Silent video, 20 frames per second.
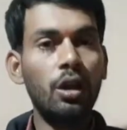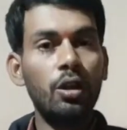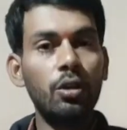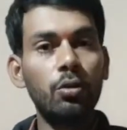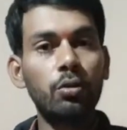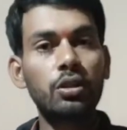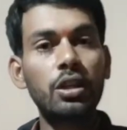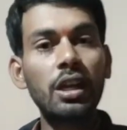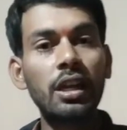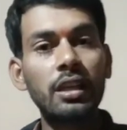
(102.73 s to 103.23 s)

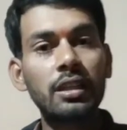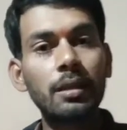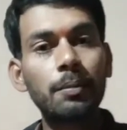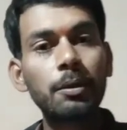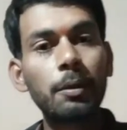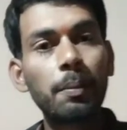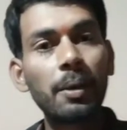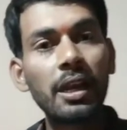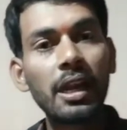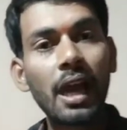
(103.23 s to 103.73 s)
तो चलिए
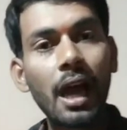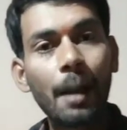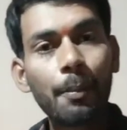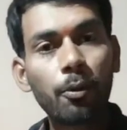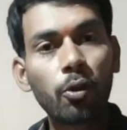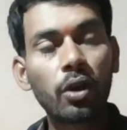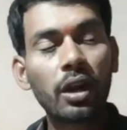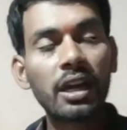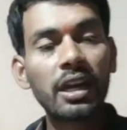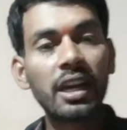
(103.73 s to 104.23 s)
सबसे पहले
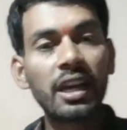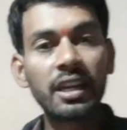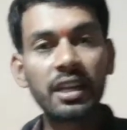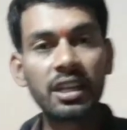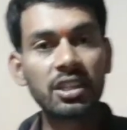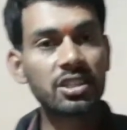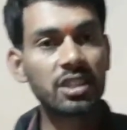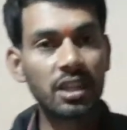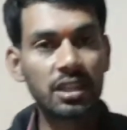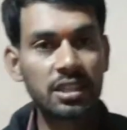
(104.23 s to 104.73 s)
आपको कर लेनी
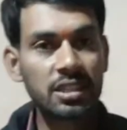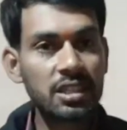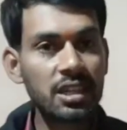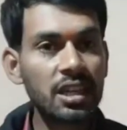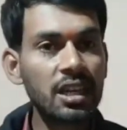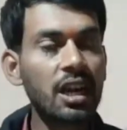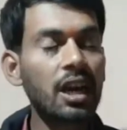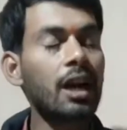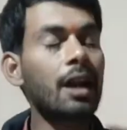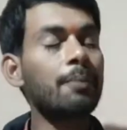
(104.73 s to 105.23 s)
इस तरह से
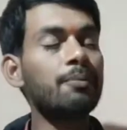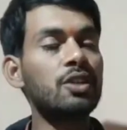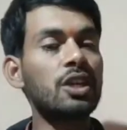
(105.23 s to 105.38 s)
चेक अगर आप